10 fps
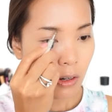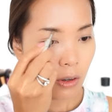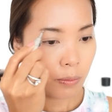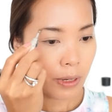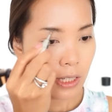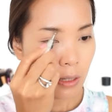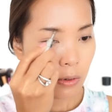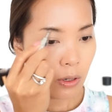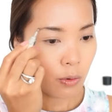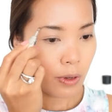ลงไปที่
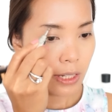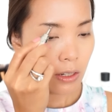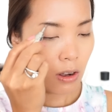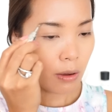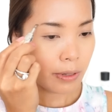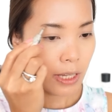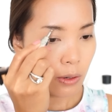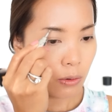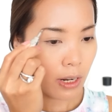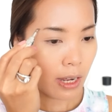บริเวณขอบ
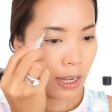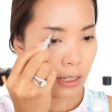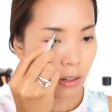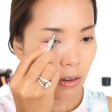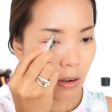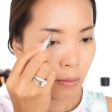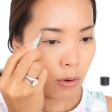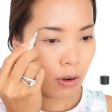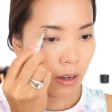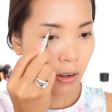คิ้วนะคะ ทั้งขอบบ
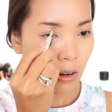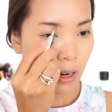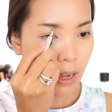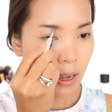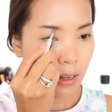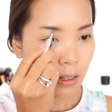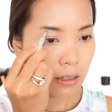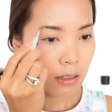นแล้วก็ล่าง